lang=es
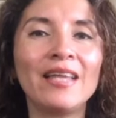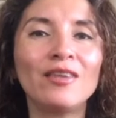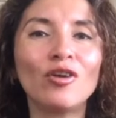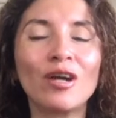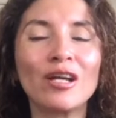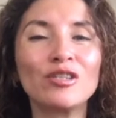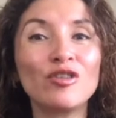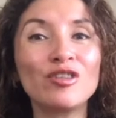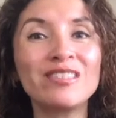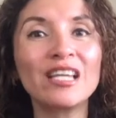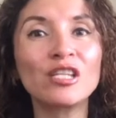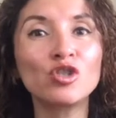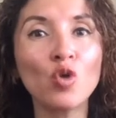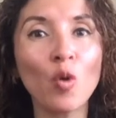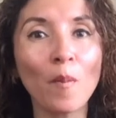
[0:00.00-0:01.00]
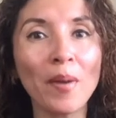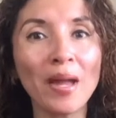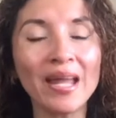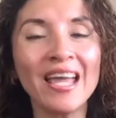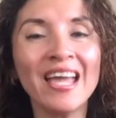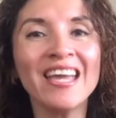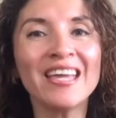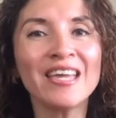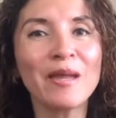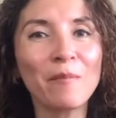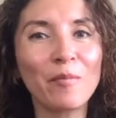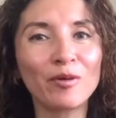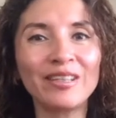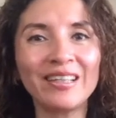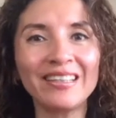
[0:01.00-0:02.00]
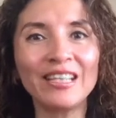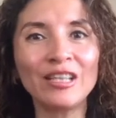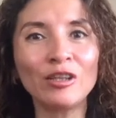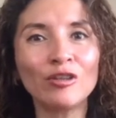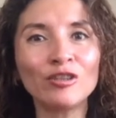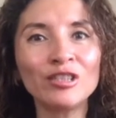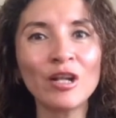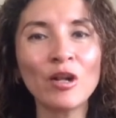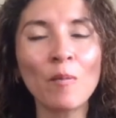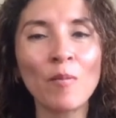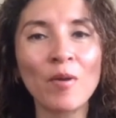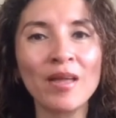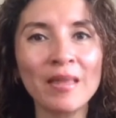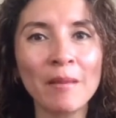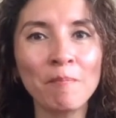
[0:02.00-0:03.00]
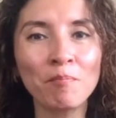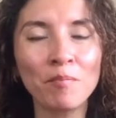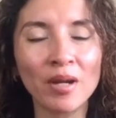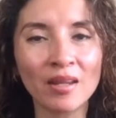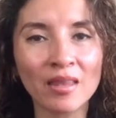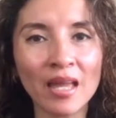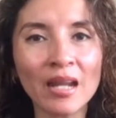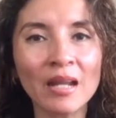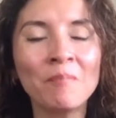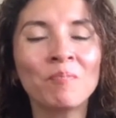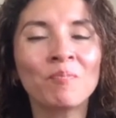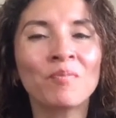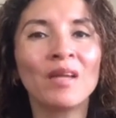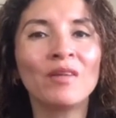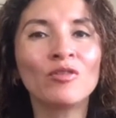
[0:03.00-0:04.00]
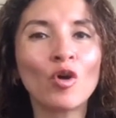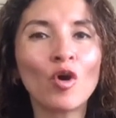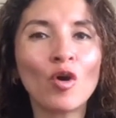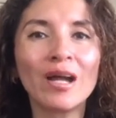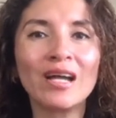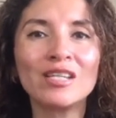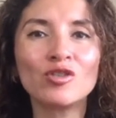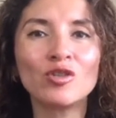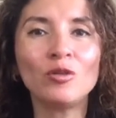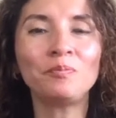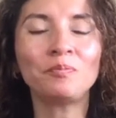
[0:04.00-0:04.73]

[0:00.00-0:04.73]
En todo caso, está súper importante, no se lo pueden perder. En todo caso,